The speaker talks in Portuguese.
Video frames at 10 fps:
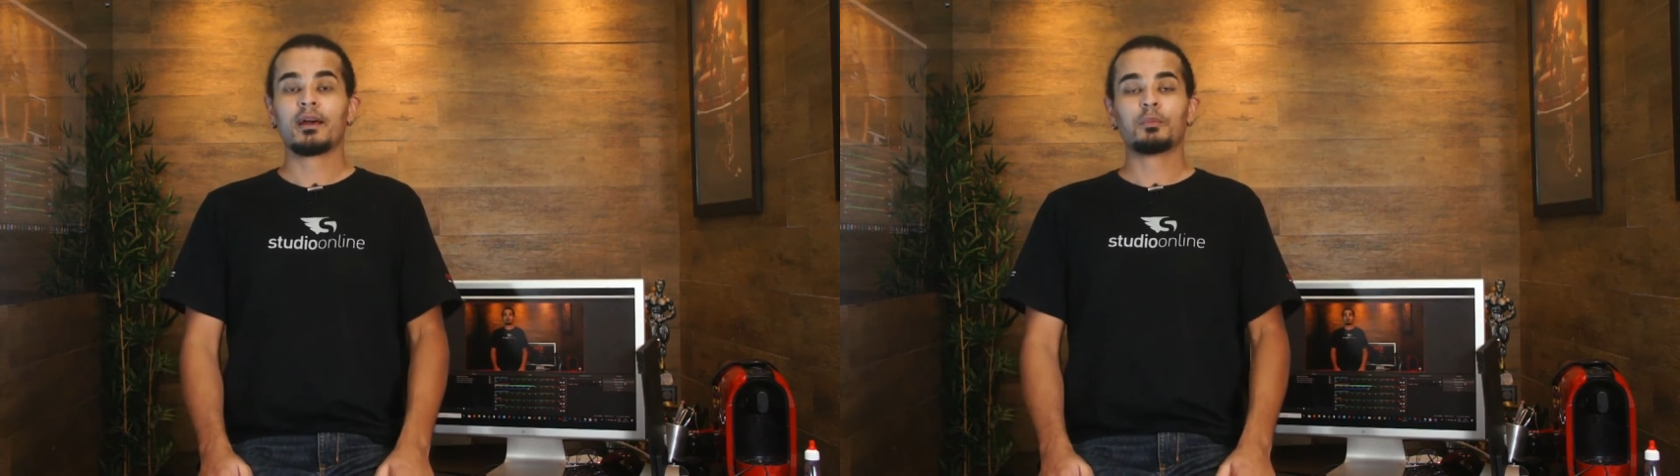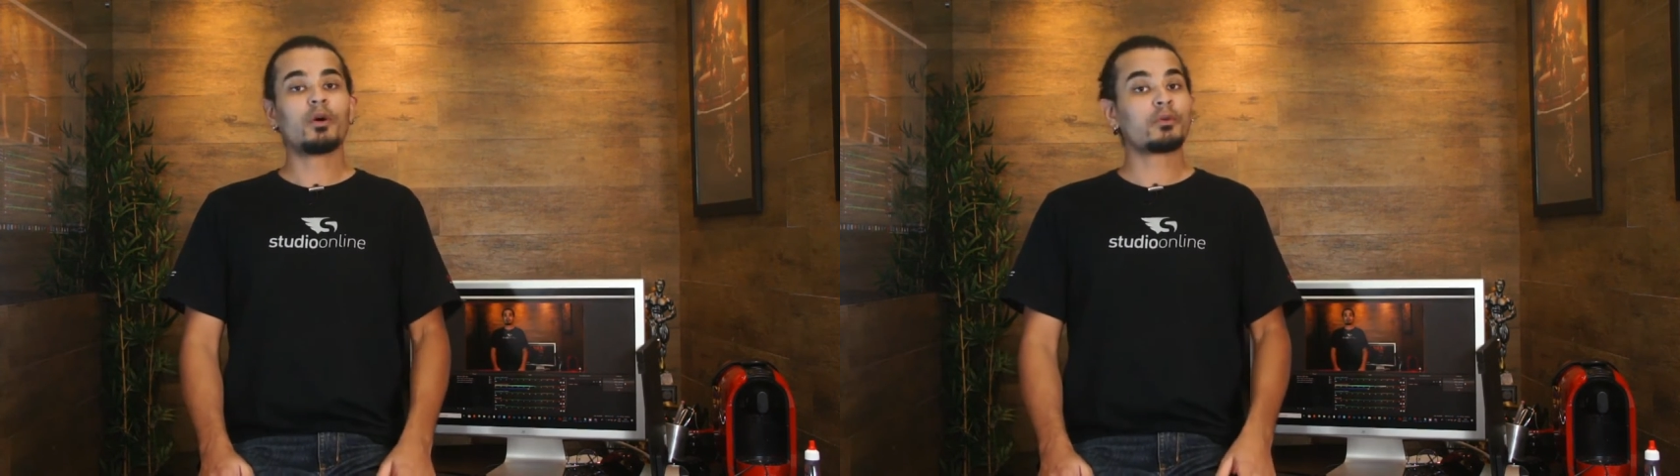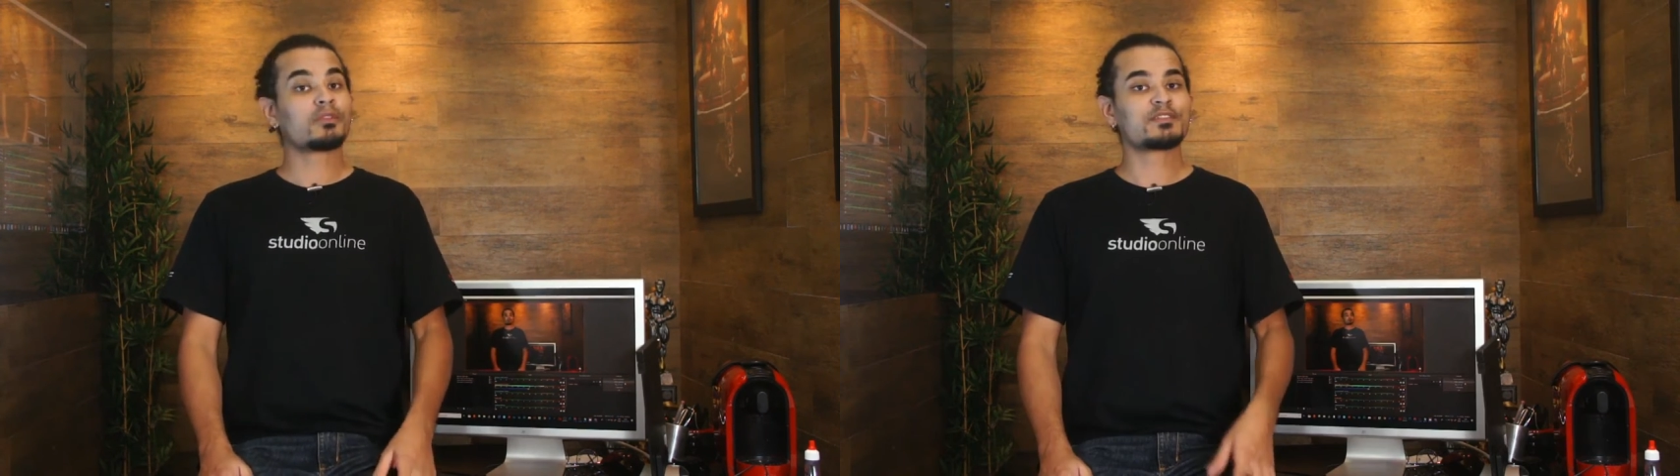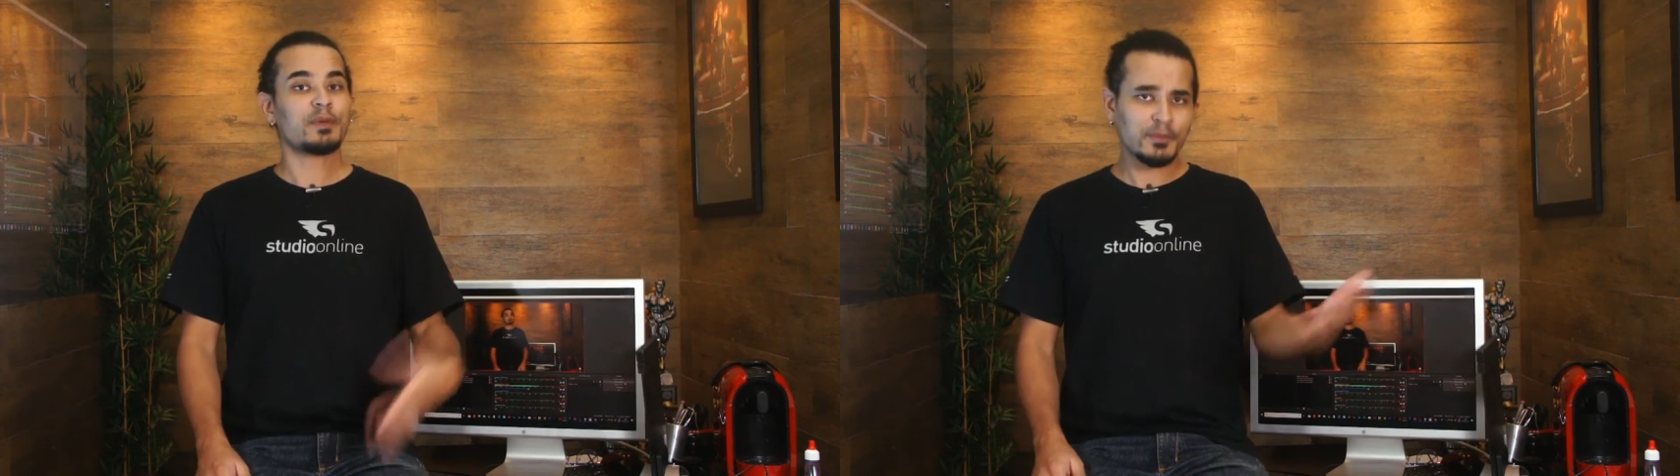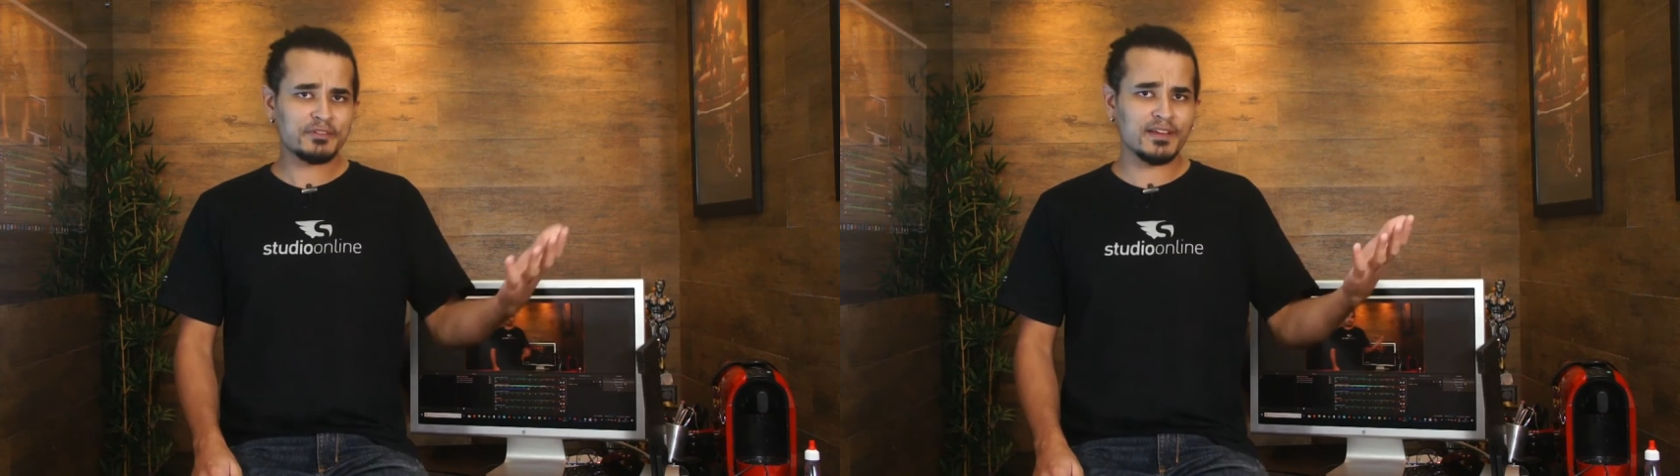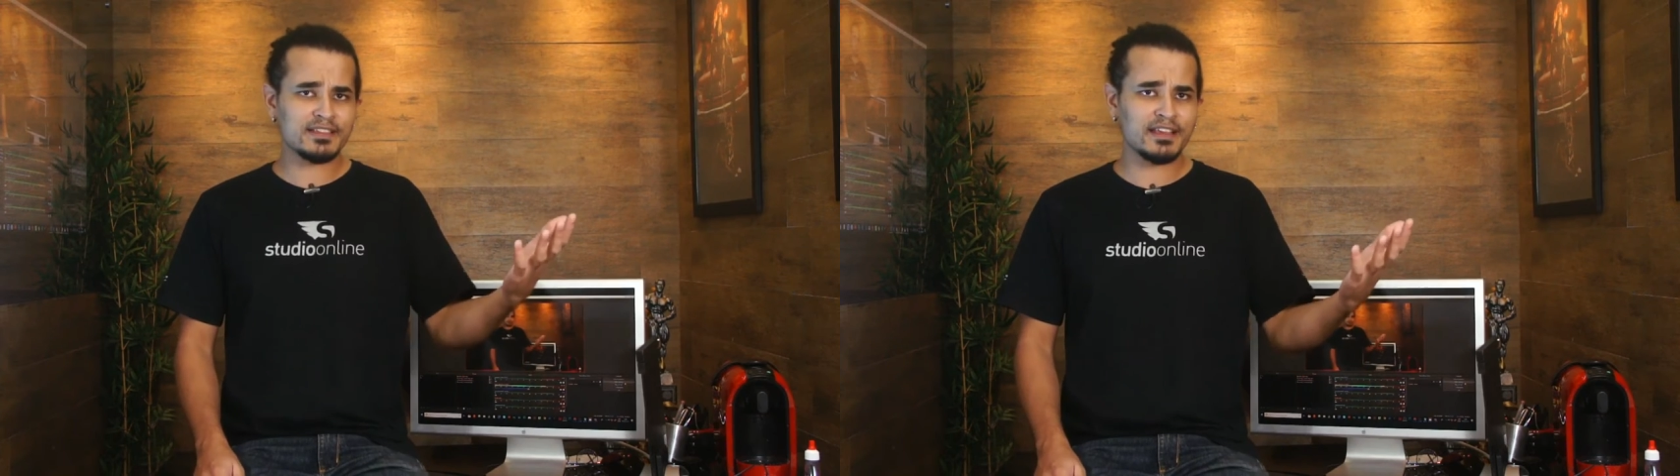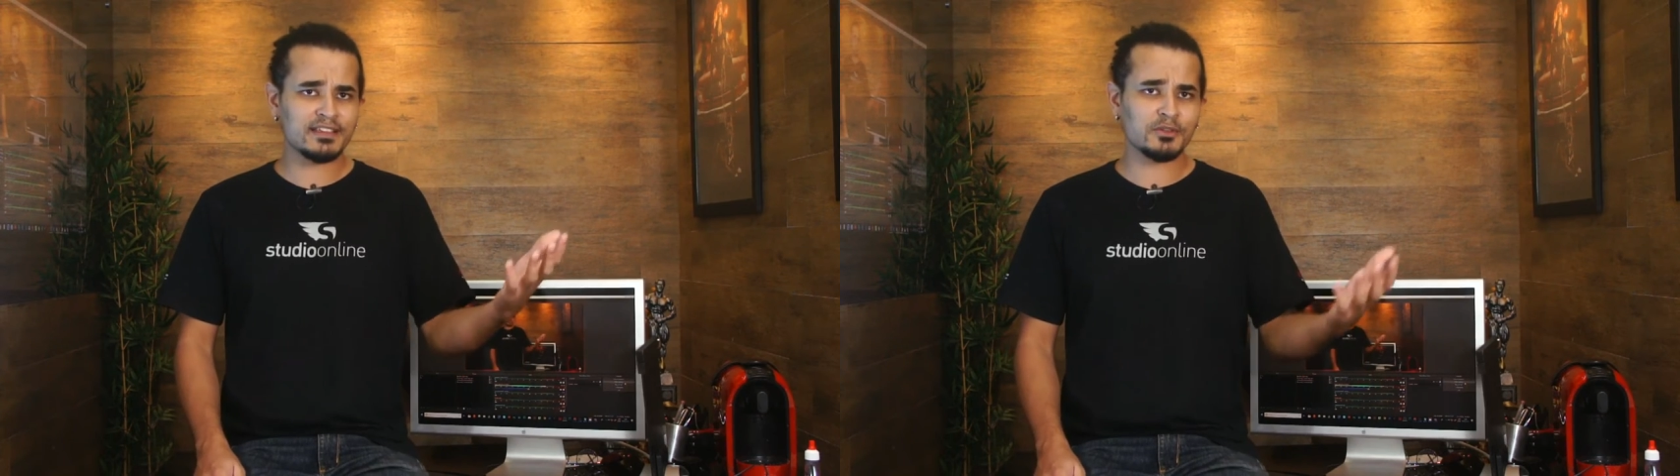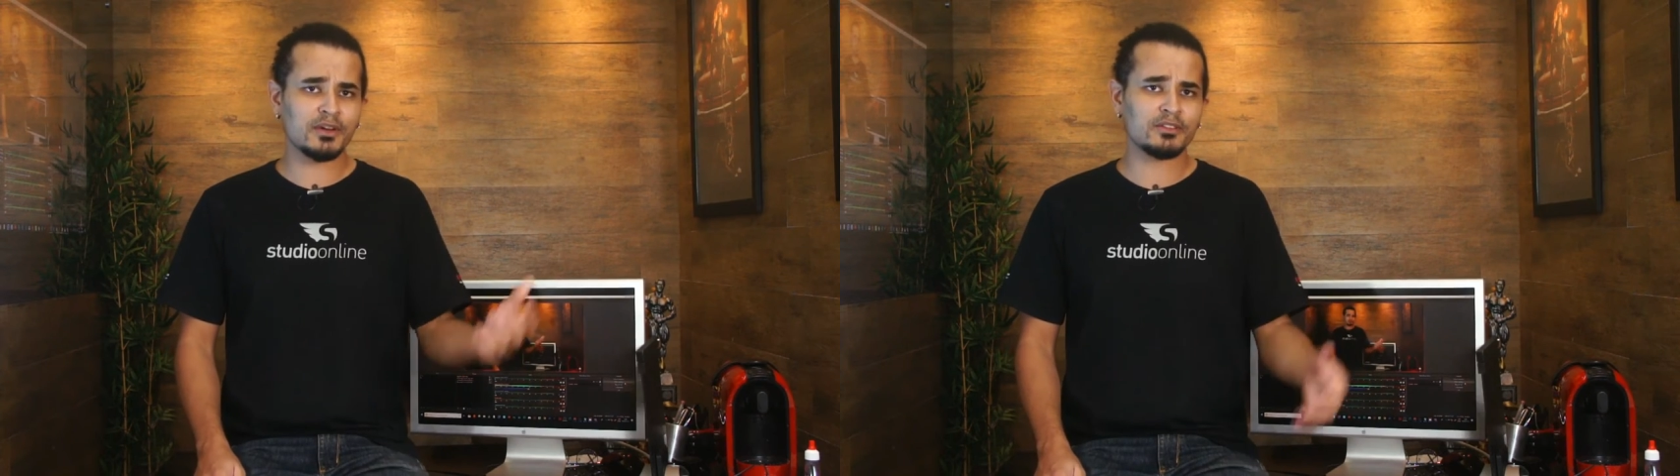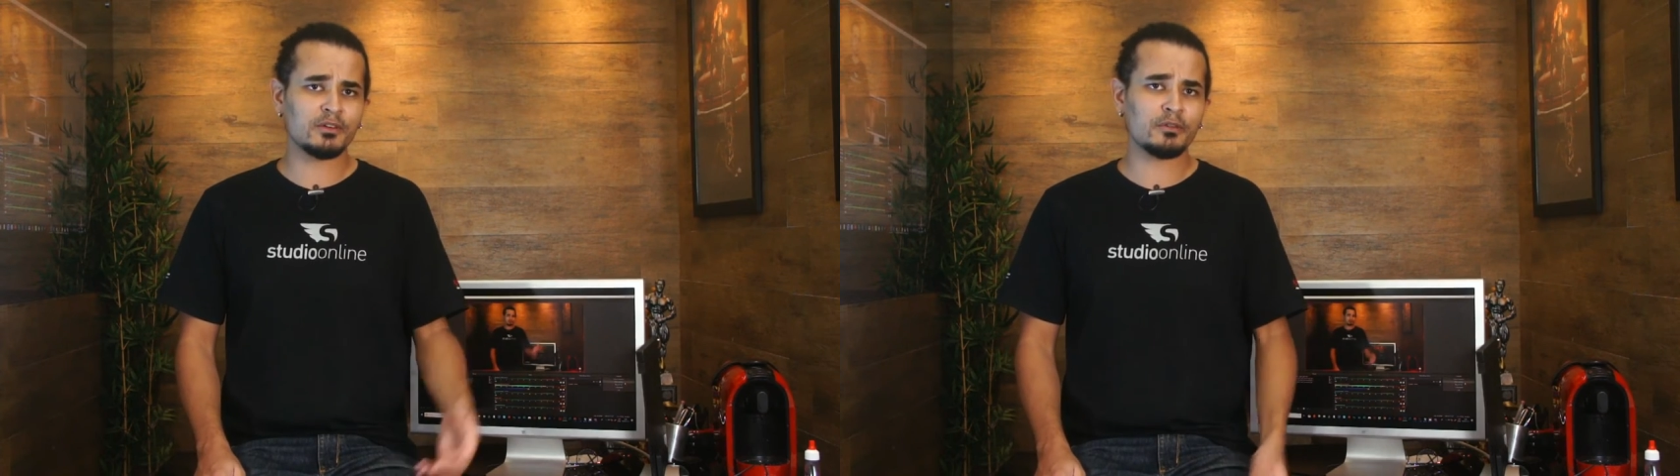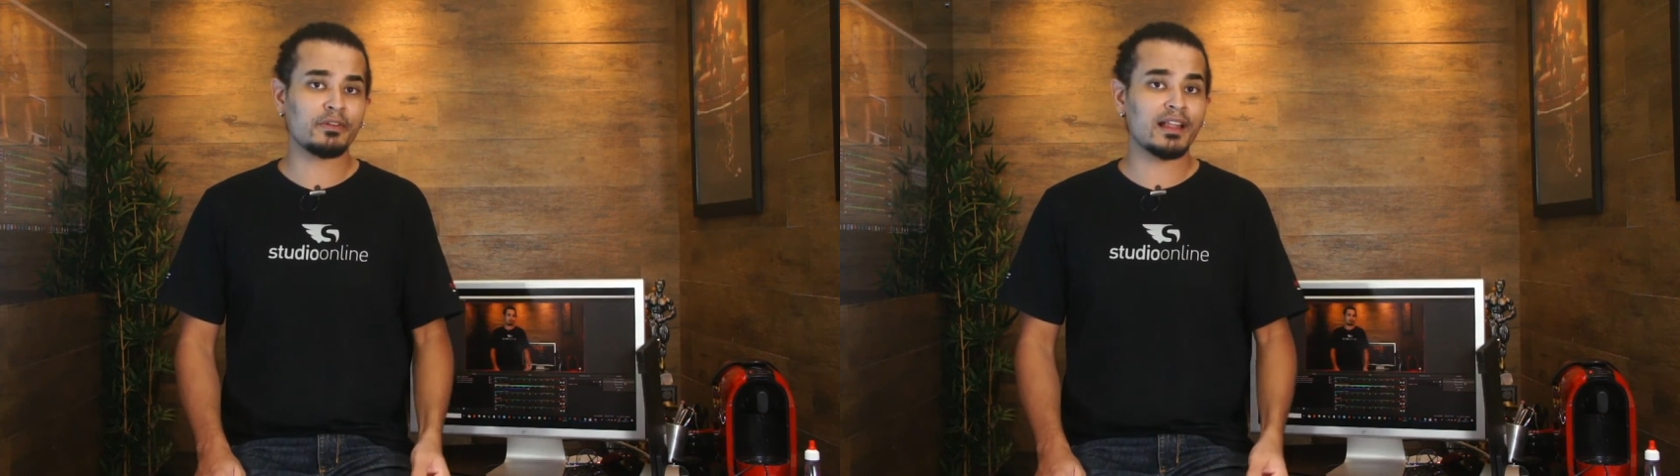Bom, experimente fazer isso
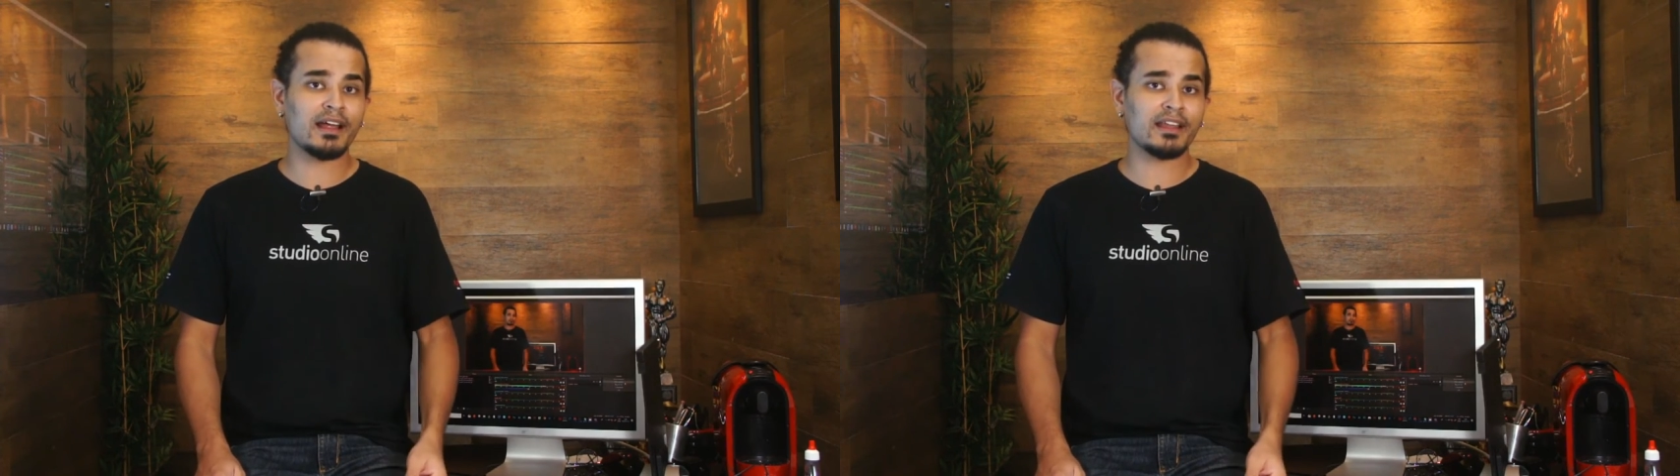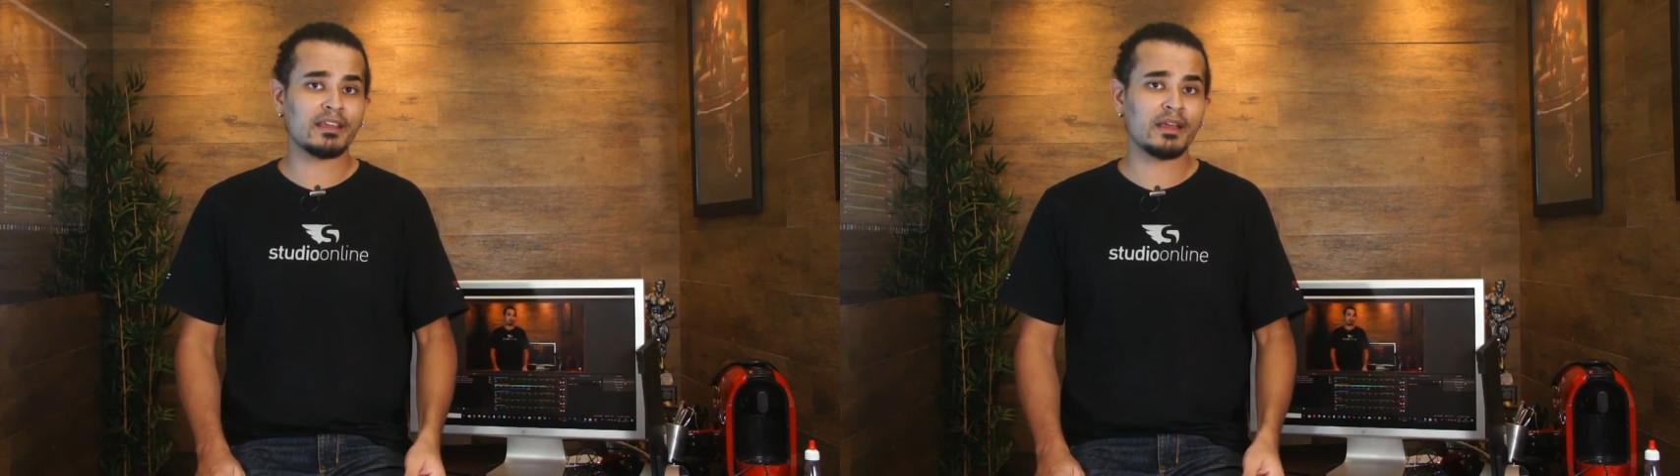quando falarem,